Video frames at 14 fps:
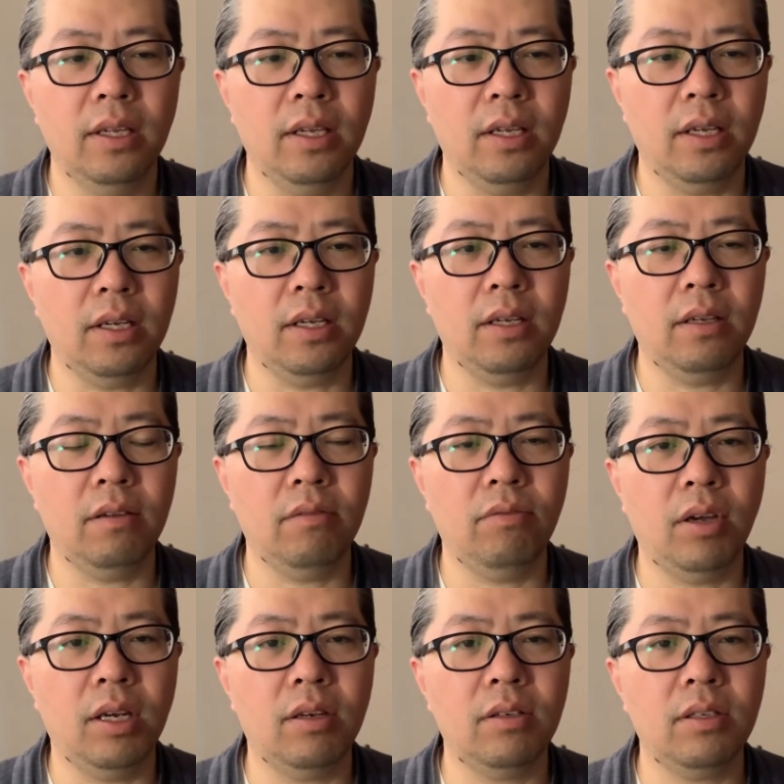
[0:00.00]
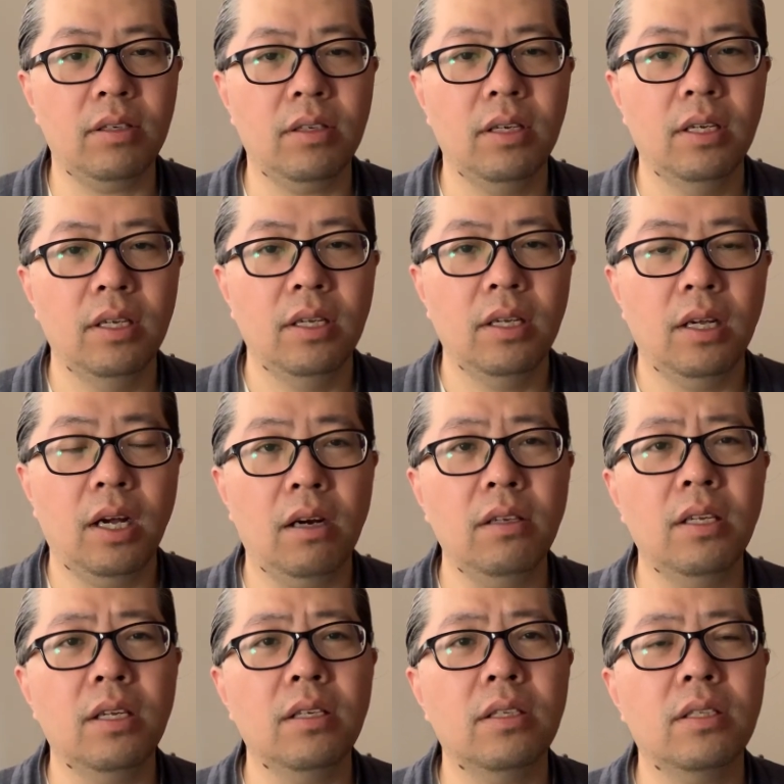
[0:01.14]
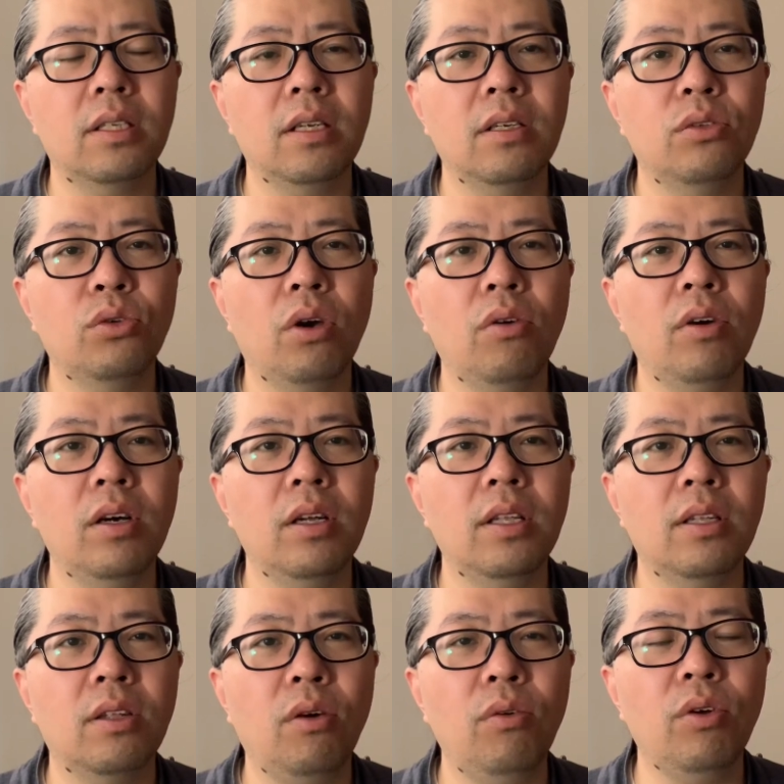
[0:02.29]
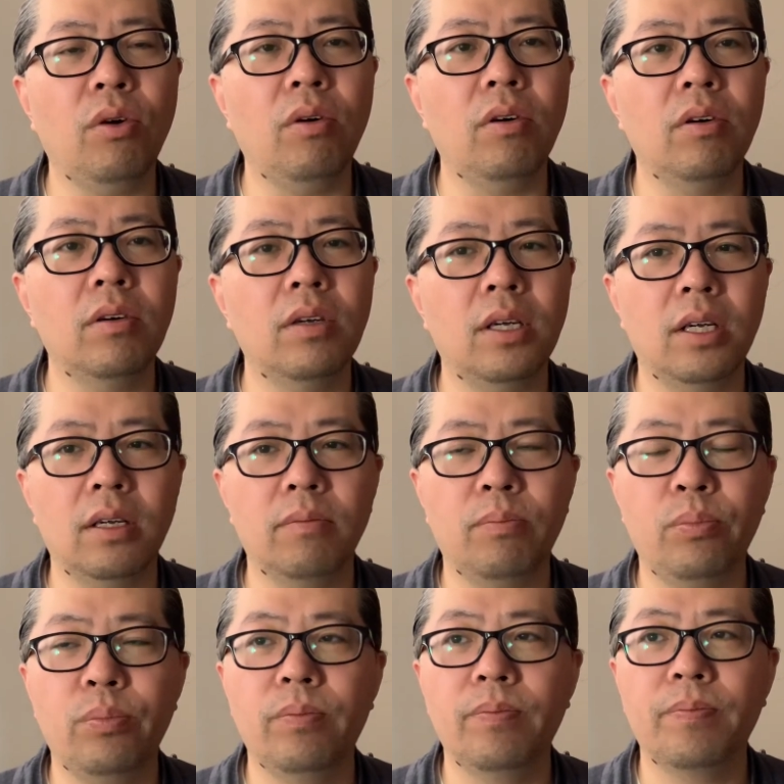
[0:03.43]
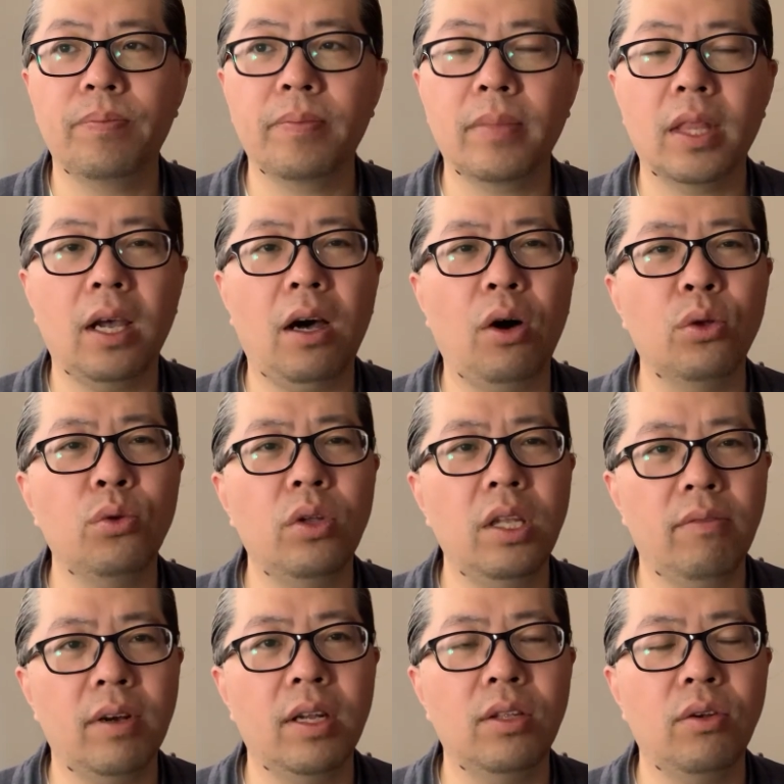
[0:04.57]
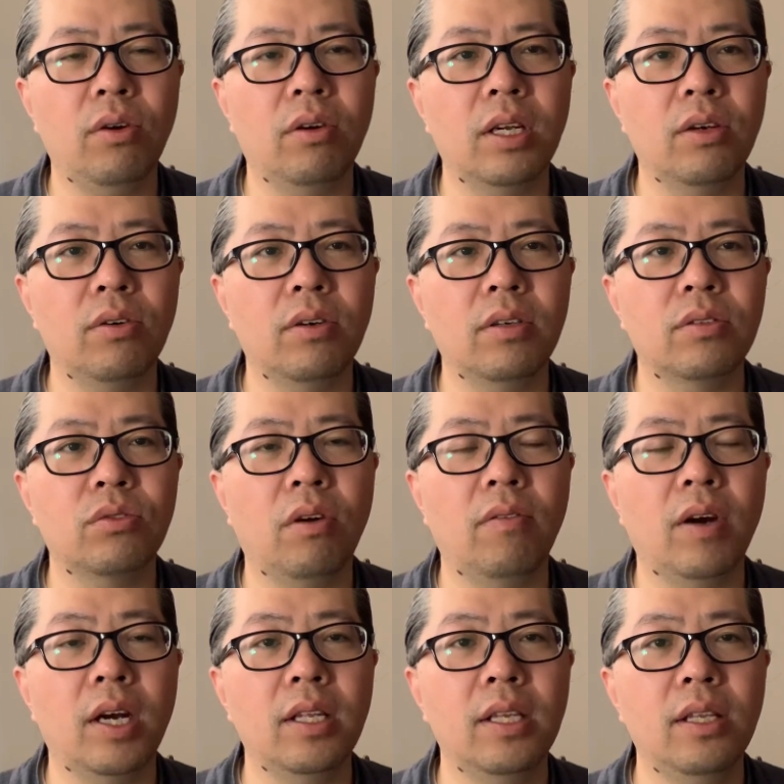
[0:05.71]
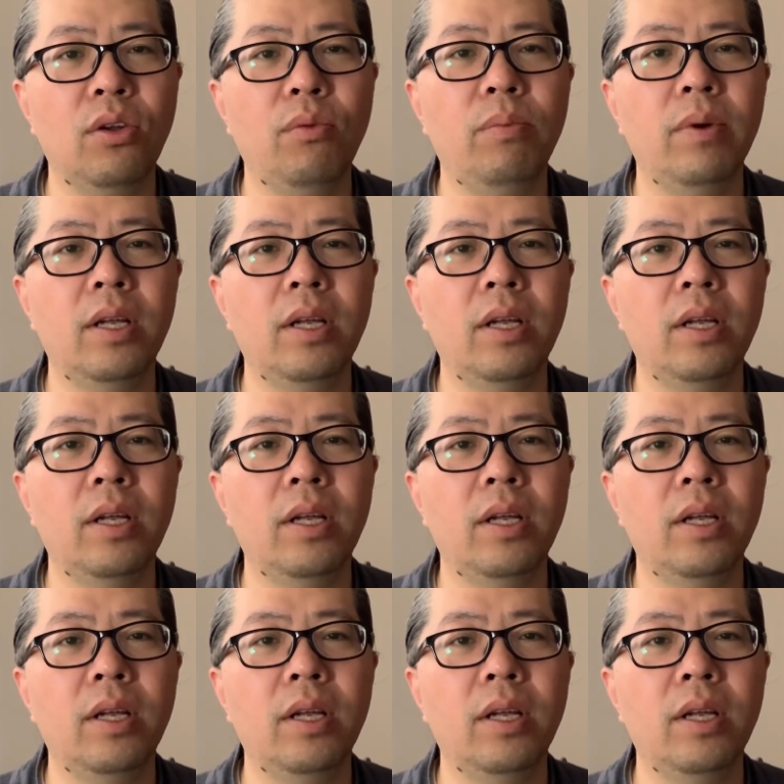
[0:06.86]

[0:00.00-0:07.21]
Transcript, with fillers: 啊，反正是而且这个全国各地都有啊。好多地方人都有这种说法，你都不，